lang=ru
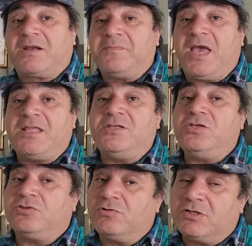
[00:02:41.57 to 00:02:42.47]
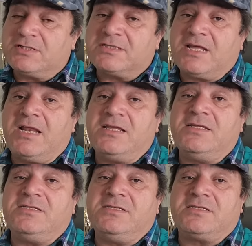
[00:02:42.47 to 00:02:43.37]
армяне не только стали
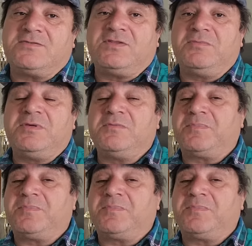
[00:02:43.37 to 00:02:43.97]
единственными